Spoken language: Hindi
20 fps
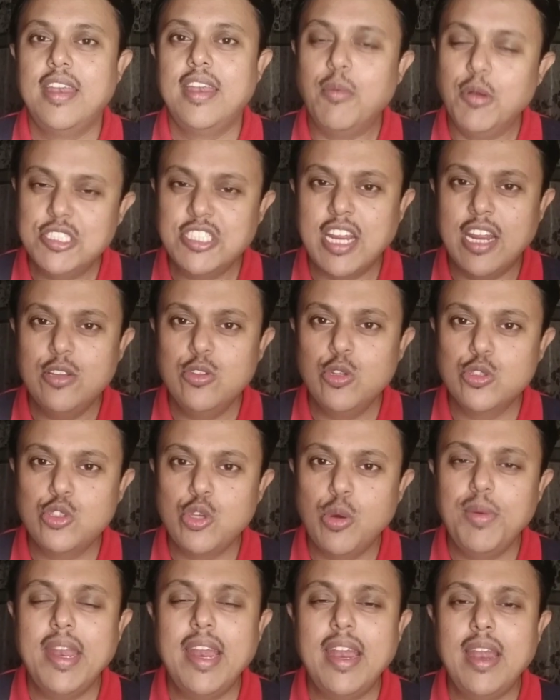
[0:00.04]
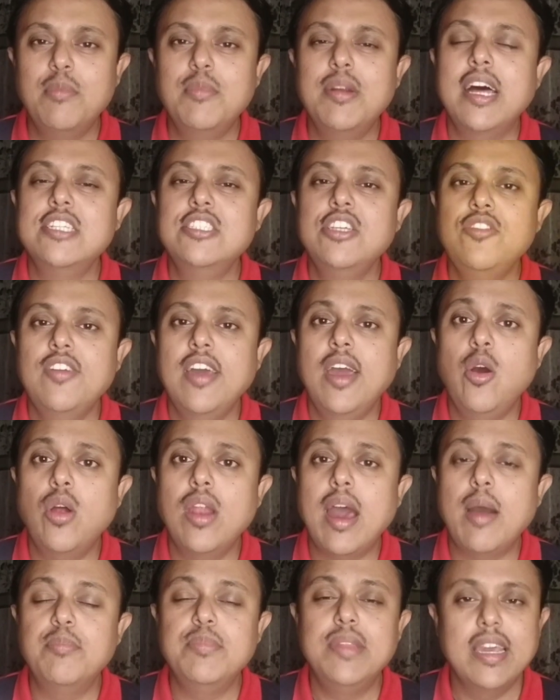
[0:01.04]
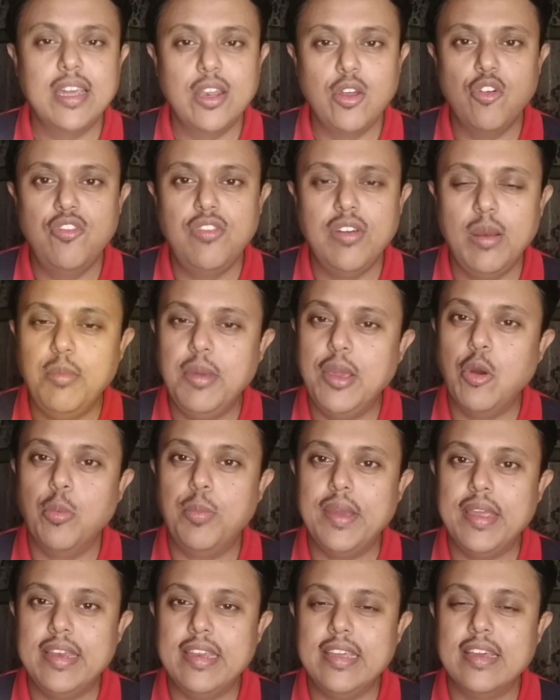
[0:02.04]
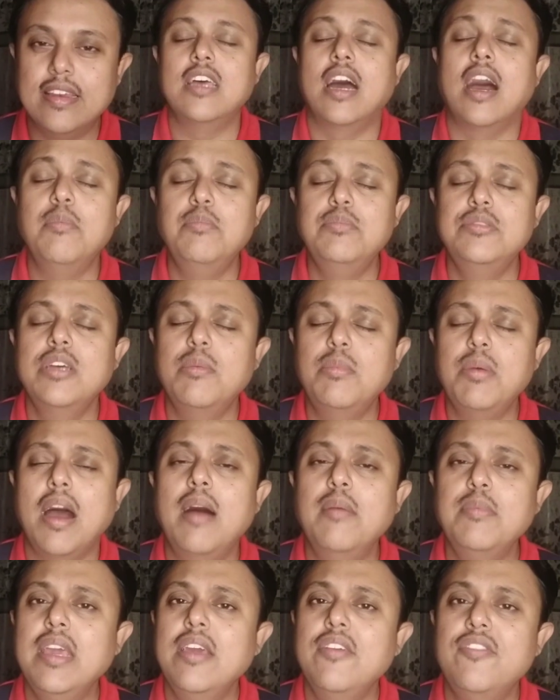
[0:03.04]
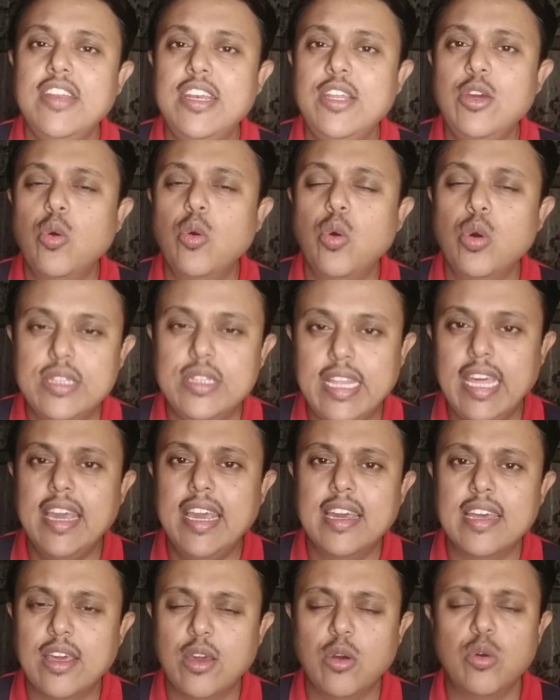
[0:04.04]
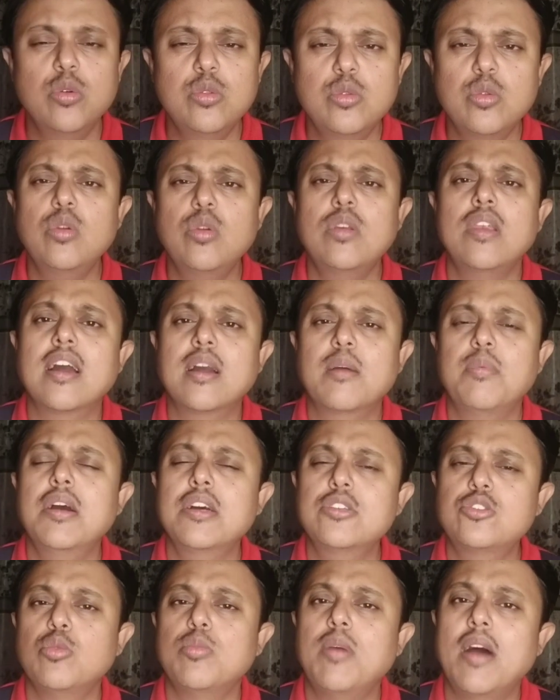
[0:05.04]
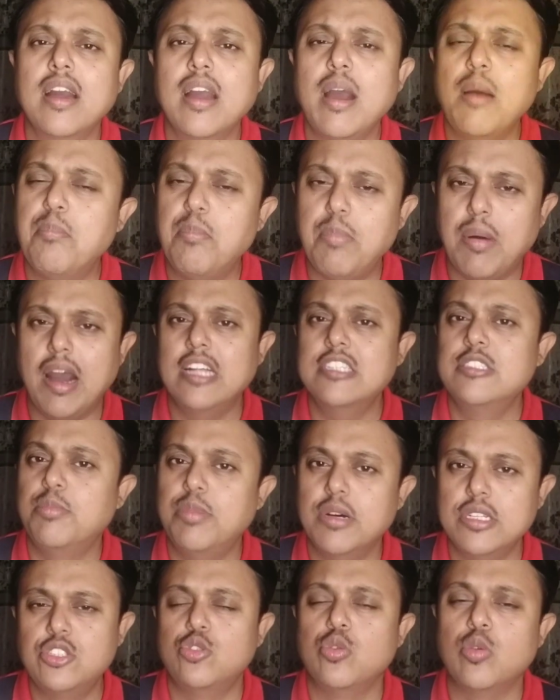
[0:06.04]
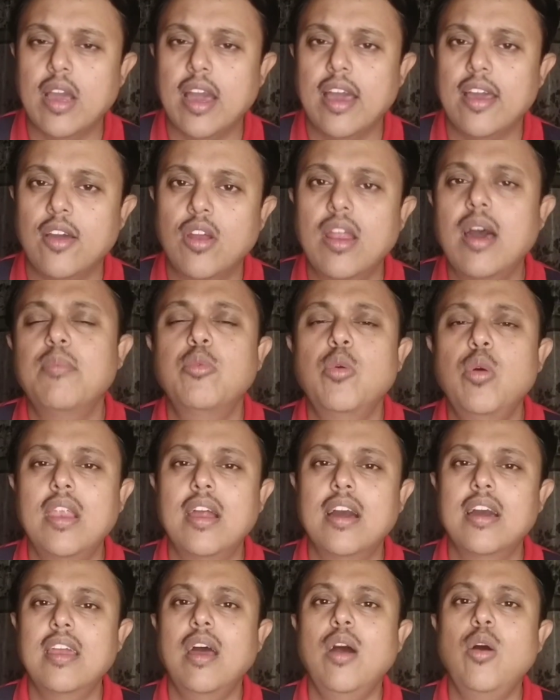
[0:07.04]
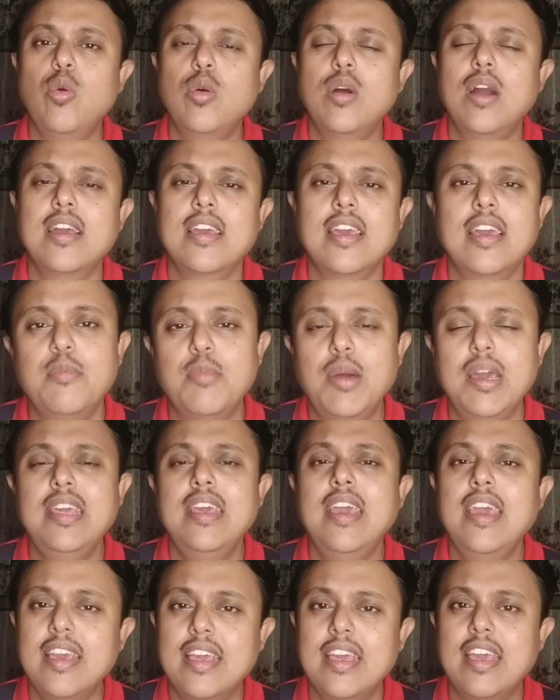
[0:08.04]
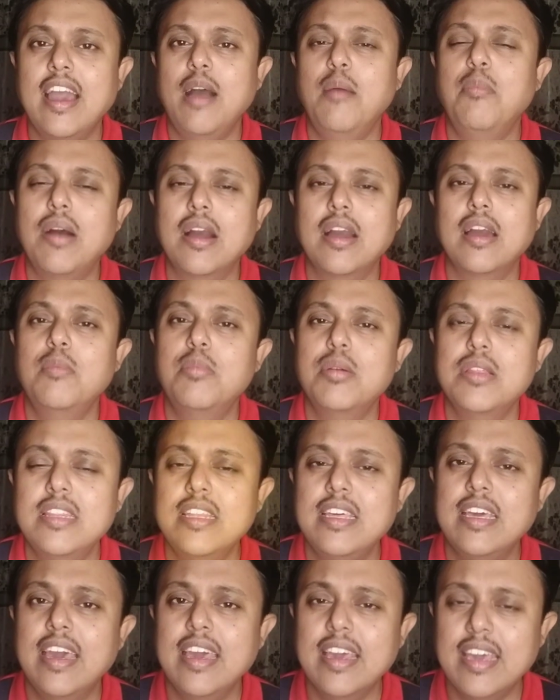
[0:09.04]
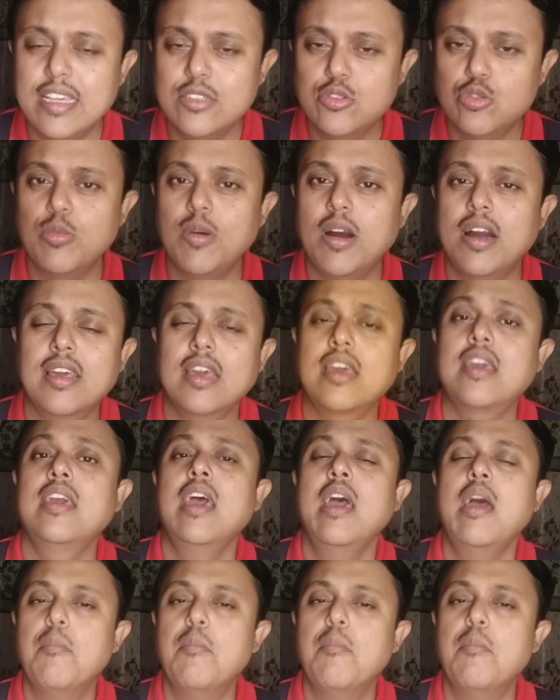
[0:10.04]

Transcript: नमस्कार दोस्तों मेरा नाम राजीव है और आप देख रहे हो फिल्मी ओपिनियन अब जब आप ये वीडियो को देख रहे हो तो लगभग सुबह का पांच बज चुका है और आपको लग रहा होगा कि भाई ये क्या पागलपंती है कि सुबह के